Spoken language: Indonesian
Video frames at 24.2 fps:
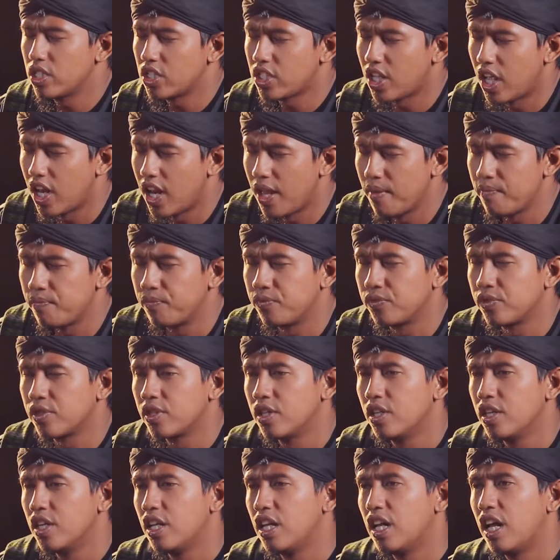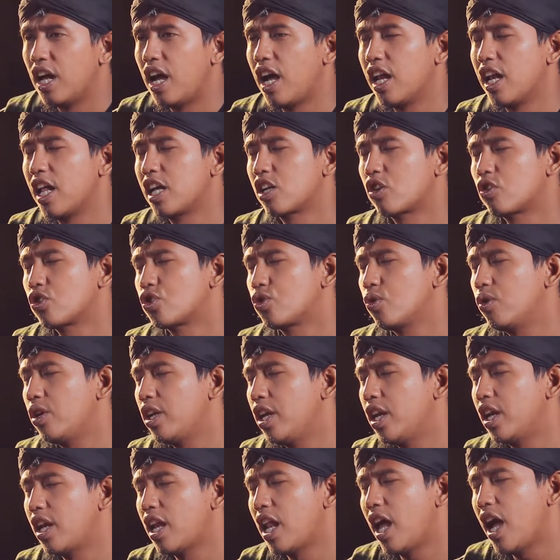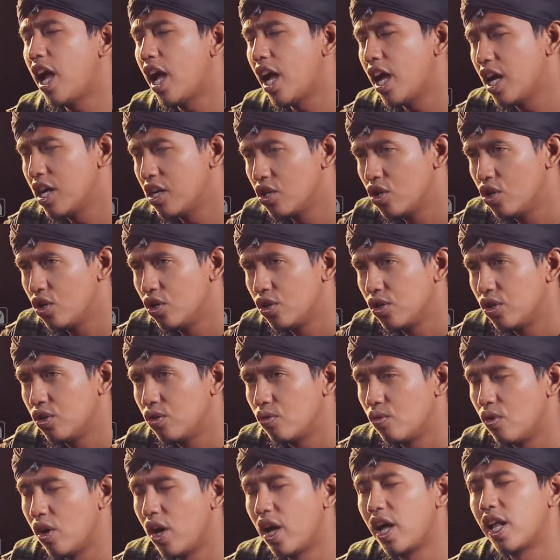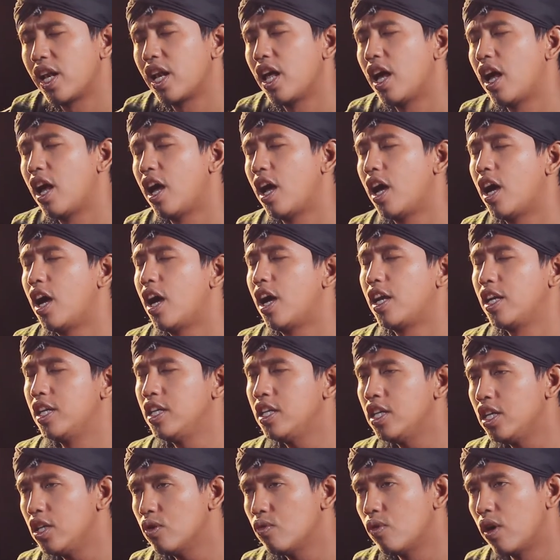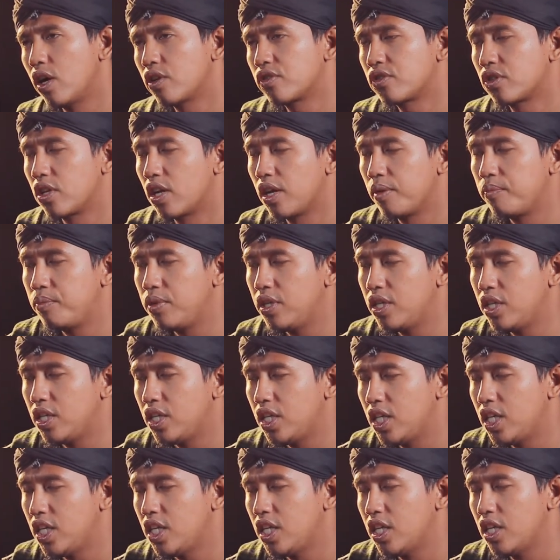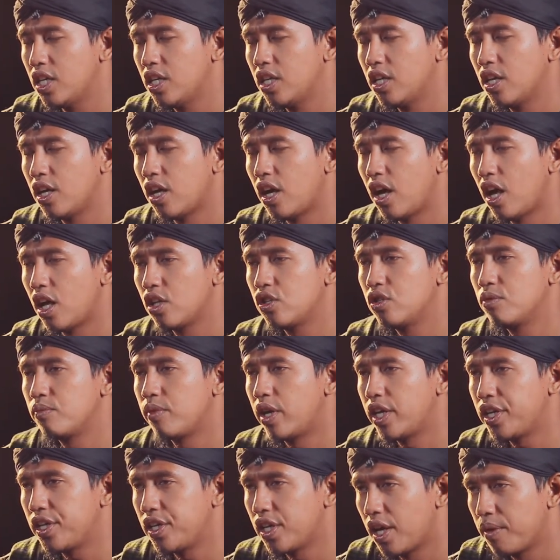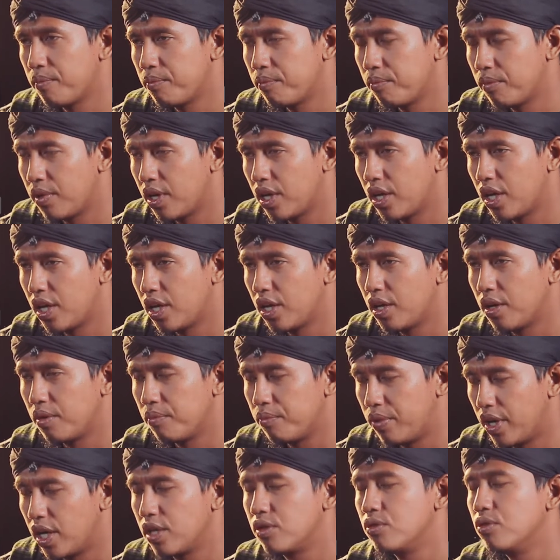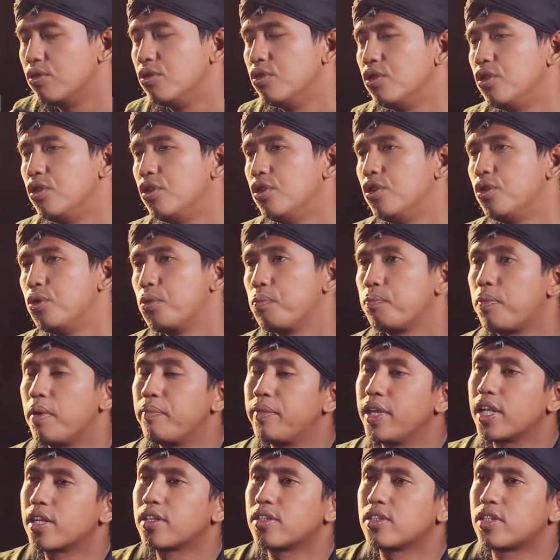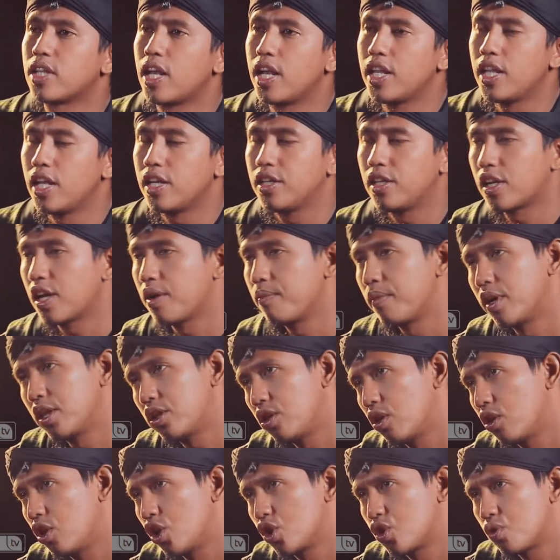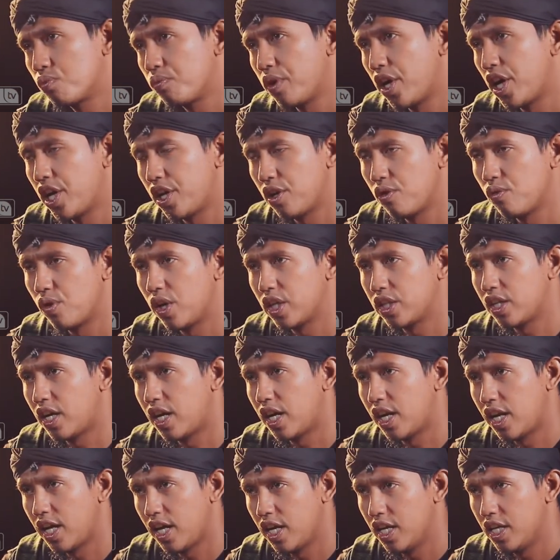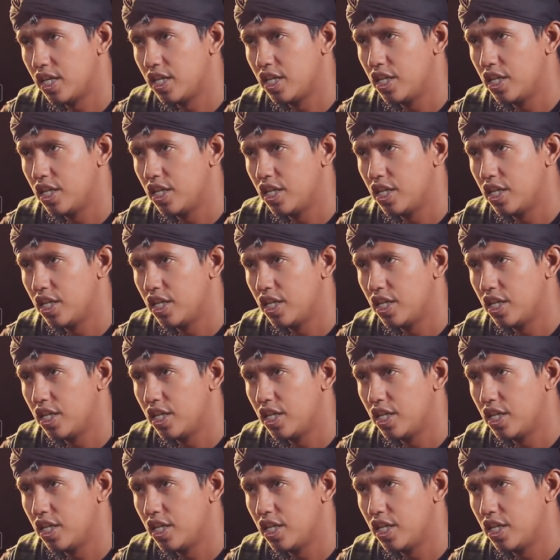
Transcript: wassalam ala rasulillah wa ala alihi wa ashabihi ajmain amma ba'du. Pemirsa yang dirahmati Allah Subhanahu wa taala.